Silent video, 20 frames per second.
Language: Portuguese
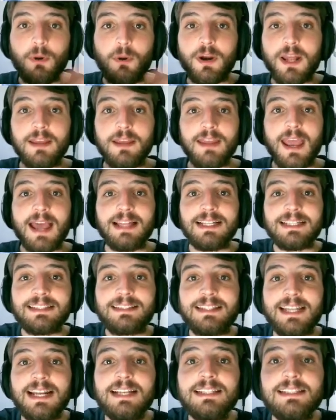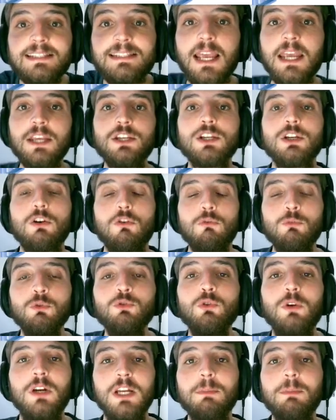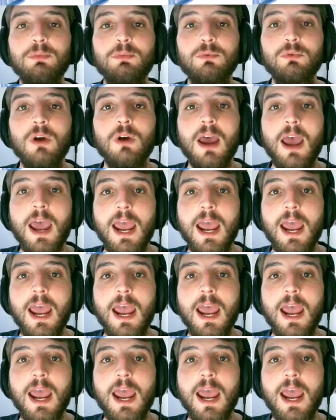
porém ela transcende o mundo cripto.